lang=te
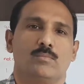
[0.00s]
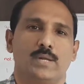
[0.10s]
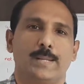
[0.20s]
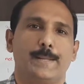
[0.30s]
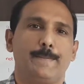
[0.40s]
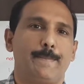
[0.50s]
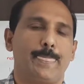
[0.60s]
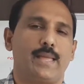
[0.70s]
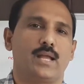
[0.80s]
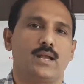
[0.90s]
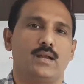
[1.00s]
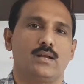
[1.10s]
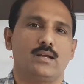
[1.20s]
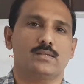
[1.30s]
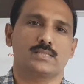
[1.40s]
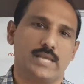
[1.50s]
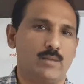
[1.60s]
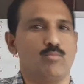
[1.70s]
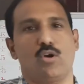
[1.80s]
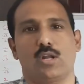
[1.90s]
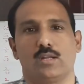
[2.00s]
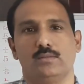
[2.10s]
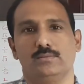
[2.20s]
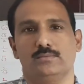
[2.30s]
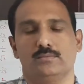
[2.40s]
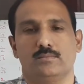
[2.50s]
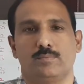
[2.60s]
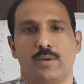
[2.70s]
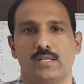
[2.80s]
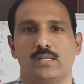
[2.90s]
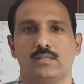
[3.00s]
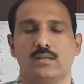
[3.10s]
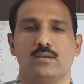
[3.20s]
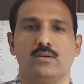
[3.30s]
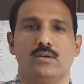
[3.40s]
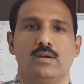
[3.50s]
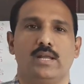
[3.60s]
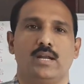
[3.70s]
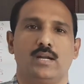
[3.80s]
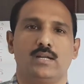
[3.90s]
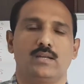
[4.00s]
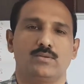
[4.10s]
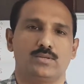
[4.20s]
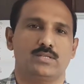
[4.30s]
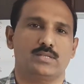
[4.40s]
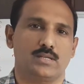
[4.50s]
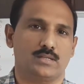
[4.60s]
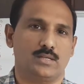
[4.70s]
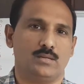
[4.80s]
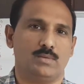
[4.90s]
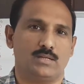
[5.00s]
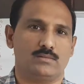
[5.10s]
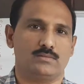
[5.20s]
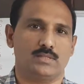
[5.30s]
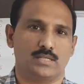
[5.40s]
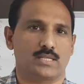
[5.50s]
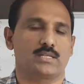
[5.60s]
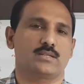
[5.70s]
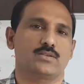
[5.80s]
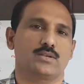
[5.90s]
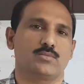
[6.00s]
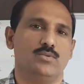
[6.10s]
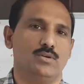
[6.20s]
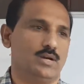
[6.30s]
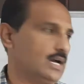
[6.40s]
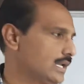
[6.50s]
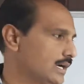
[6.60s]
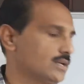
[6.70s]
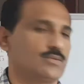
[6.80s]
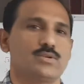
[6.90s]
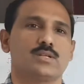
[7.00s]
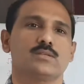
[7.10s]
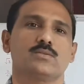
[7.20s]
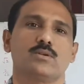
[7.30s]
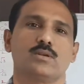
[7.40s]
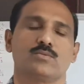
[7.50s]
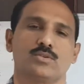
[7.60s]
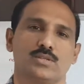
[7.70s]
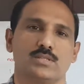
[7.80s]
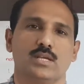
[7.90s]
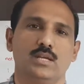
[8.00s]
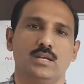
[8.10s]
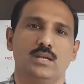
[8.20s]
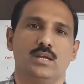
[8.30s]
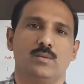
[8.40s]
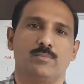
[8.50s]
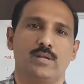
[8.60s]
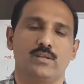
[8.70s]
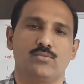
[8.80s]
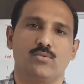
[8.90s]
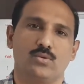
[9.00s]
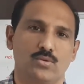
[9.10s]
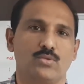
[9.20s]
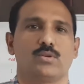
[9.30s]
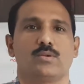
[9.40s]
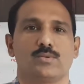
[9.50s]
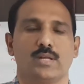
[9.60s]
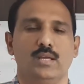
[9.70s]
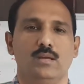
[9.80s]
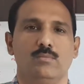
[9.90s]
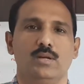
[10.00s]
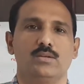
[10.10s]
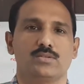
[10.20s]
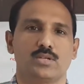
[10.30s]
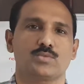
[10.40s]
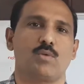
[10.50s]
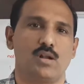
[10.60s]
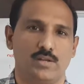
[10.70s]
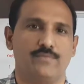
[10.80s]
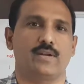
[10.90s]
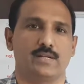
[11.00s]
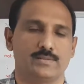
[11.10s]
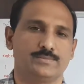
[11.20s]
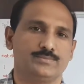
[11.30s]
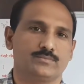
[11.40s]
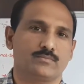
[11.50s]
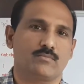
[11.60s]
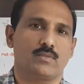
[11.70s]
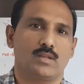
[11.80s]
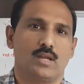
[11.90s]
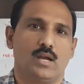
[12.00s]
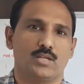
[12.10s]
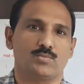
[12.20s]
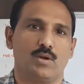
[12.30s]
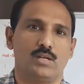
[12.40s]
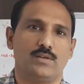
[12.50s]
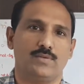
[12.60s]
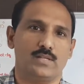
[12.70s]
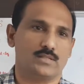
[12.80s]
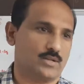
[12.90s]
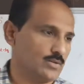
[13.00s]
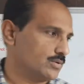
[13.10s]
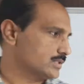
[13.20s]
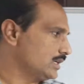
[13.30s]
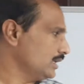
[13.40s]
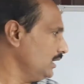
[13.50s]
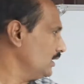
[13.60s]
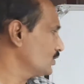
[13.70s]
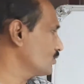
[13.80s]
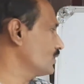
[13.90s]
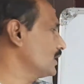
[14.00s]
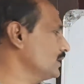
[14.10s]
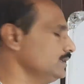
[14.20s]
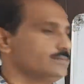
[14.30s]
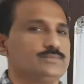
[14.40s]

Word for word: మరి సేమ్ మోడల్ పజిల్ త్రీలో ఎలాంటి క్వశ్చన్స్ అయితే మనం డిస్కస్ చేసామో అలాంటి క్వశ్చన్స్లో క్వశ్చన్సే పజిల్ ఫోర్లో కూడా ఉంటాయి బట్ స్మాల్ డిఫరెంట్ ఆ స్మాల్ డిఫరెన్స్ ఏంటో ఒకసారి చూడండి